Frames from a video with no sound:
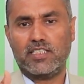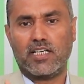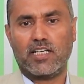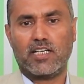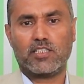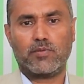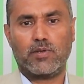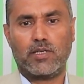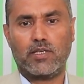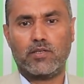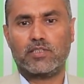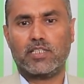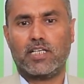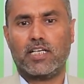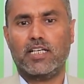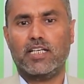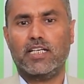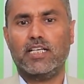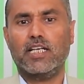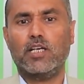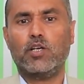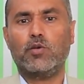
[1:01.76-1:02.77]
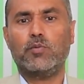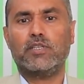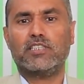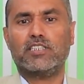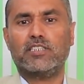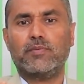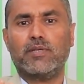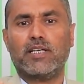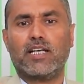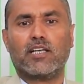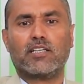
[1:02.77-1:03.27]
إن شاء الله سبحانه وتعالى إليه
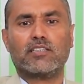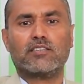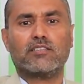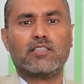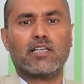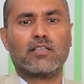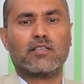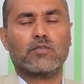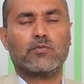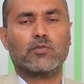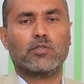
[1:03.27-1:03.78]
وباعتبار القصر